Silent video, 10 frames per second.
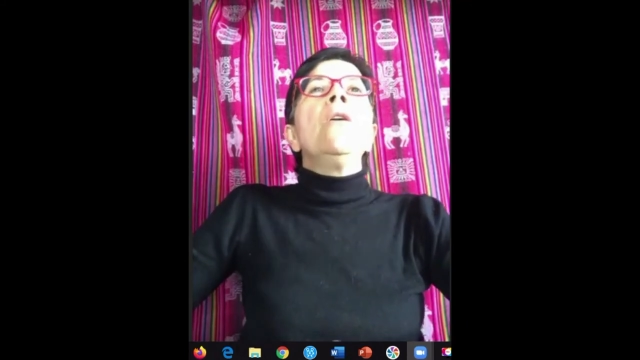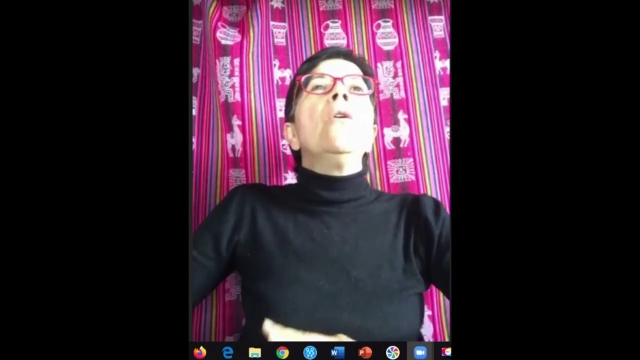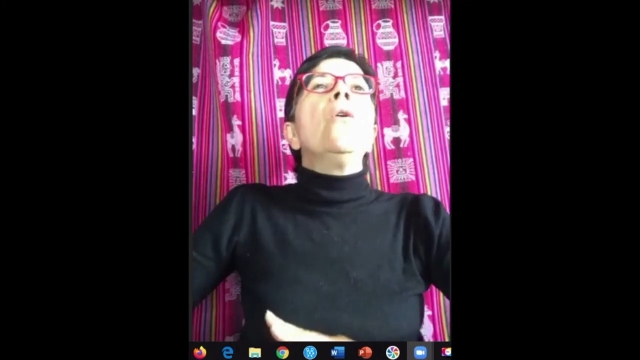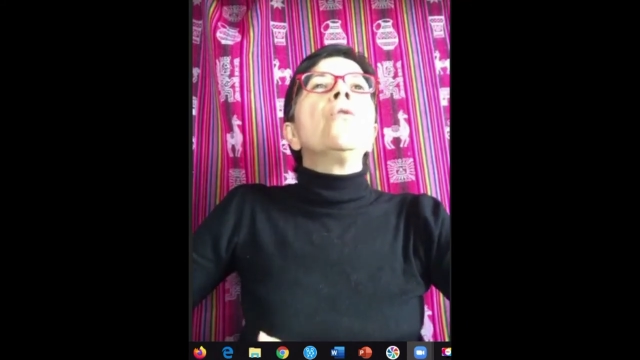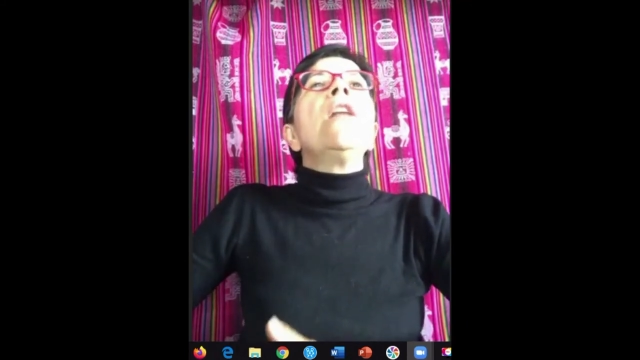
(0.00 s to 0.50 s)

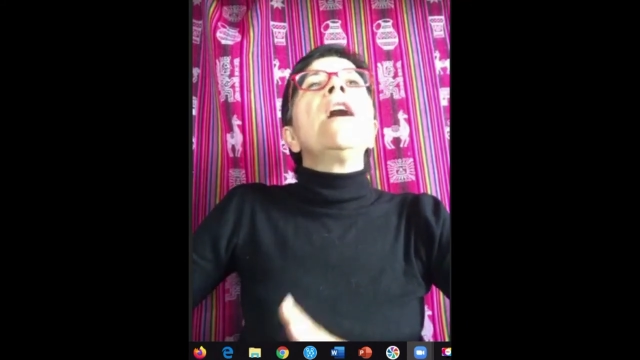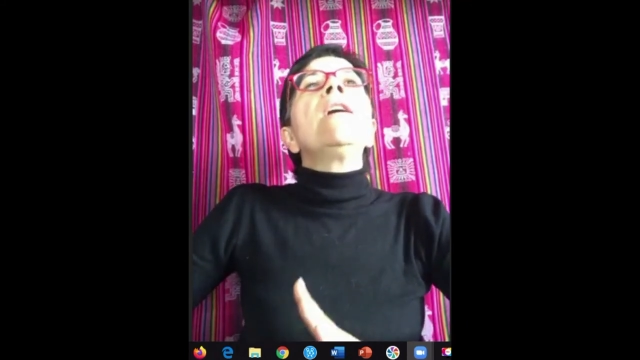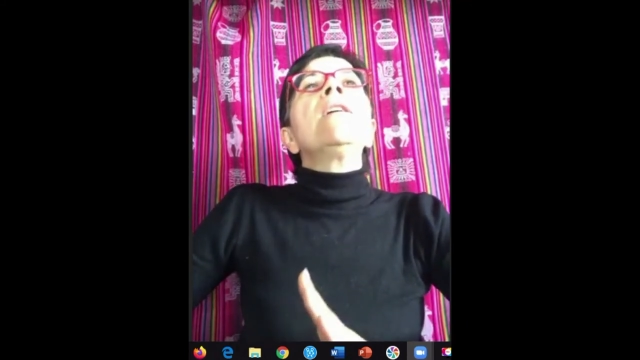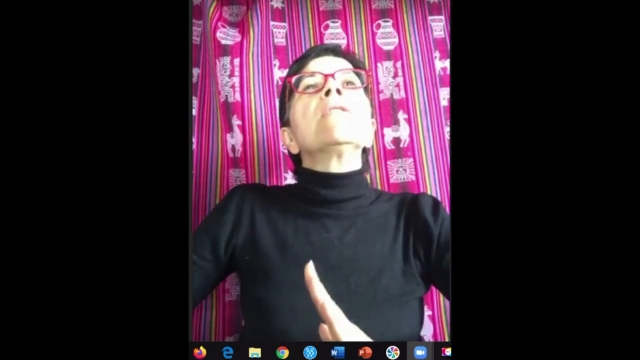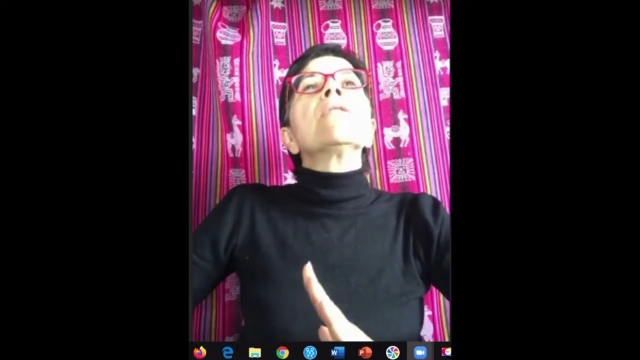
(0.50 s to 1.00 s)
On
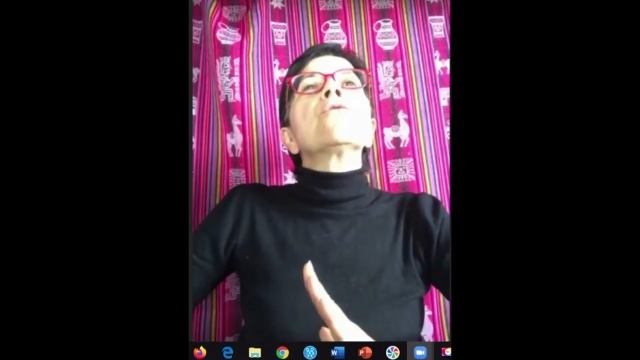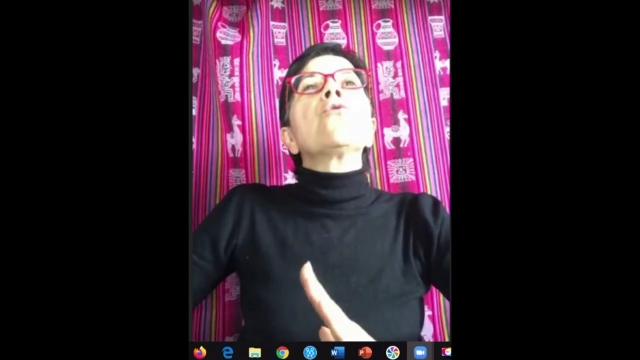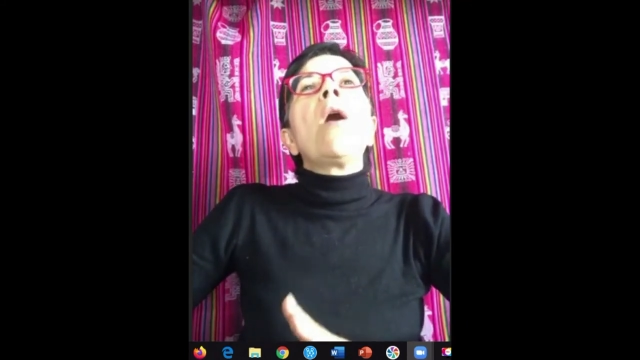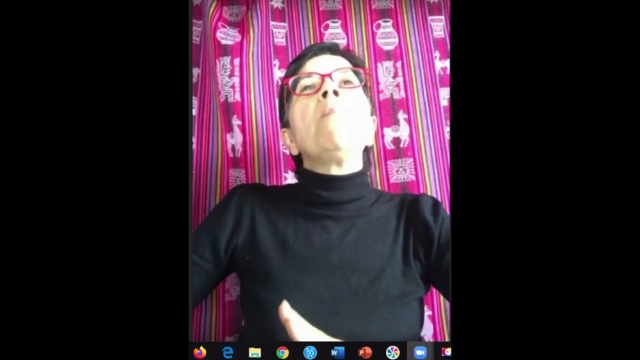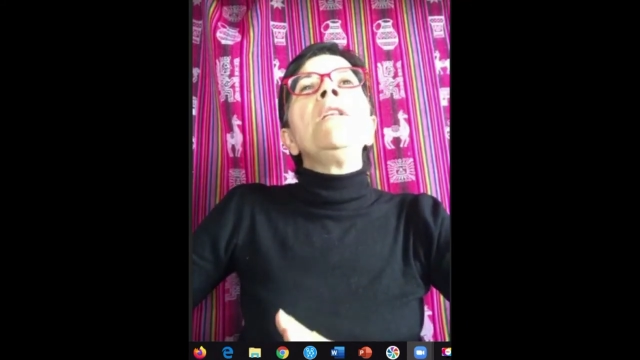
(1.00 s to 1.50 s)
a
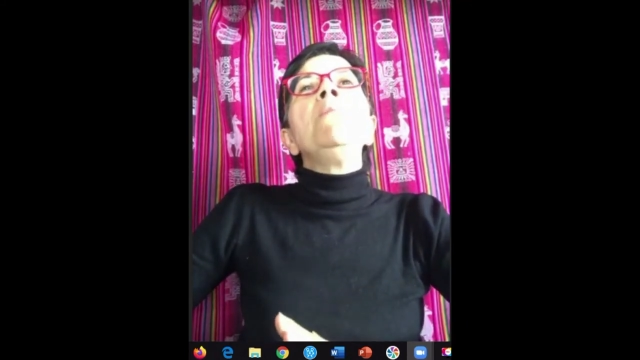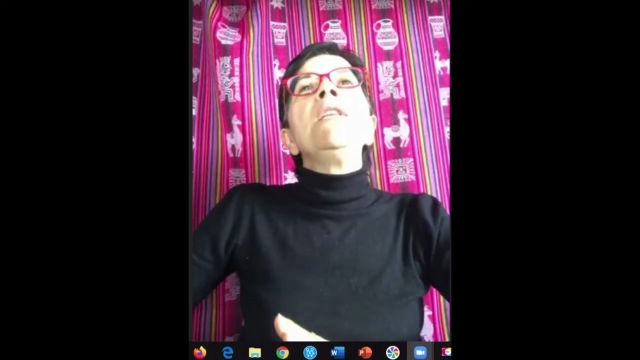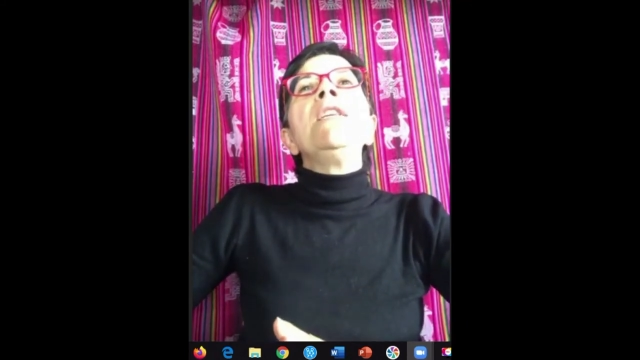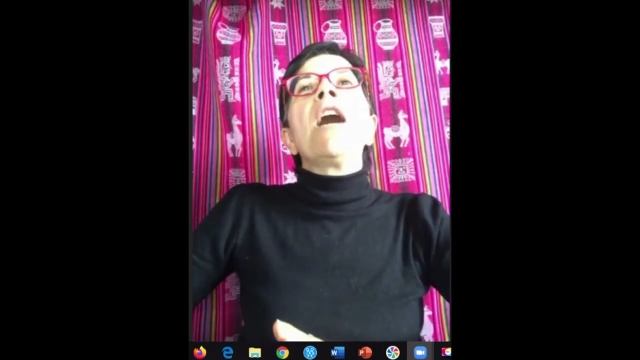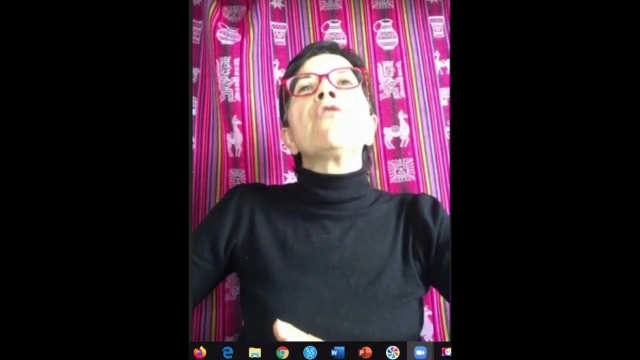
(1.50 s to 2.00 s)
3 000
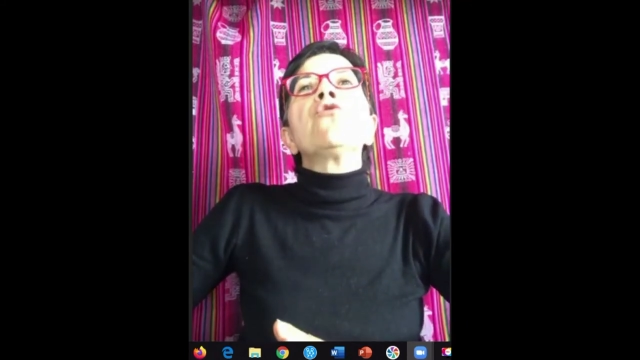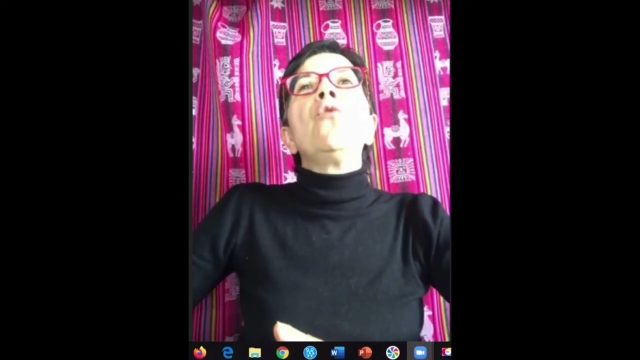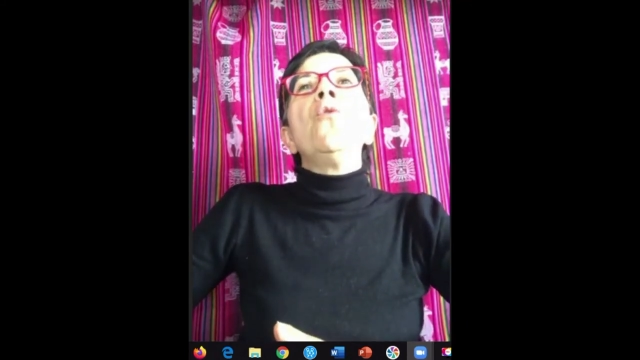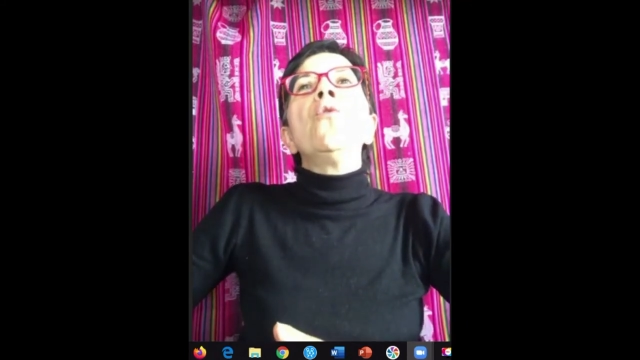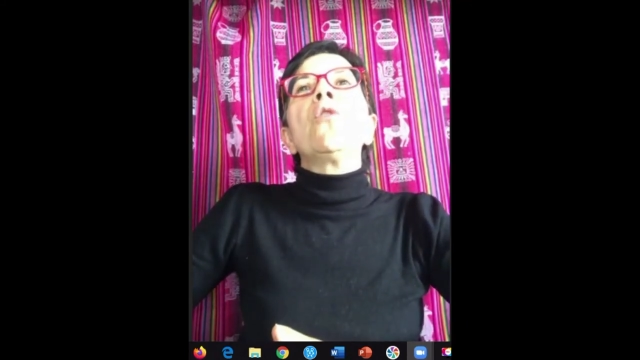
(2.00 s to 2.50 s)
milliards
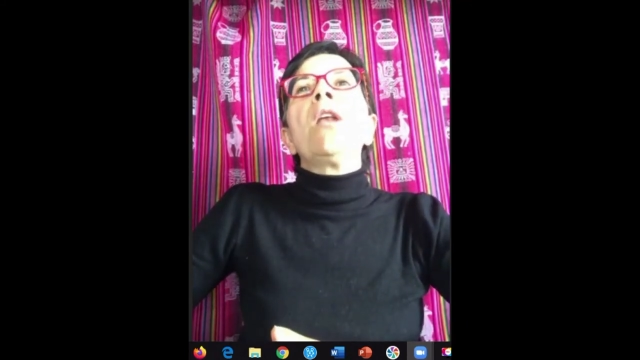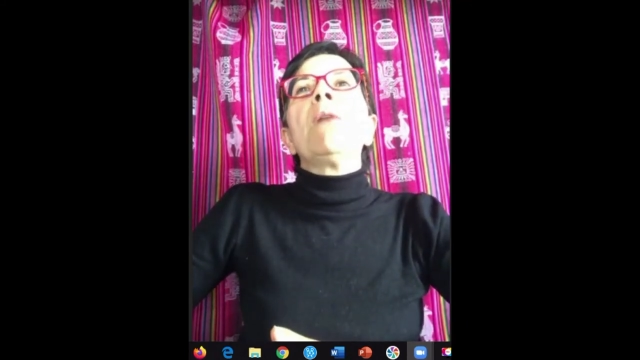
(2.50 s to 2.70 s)
d'euros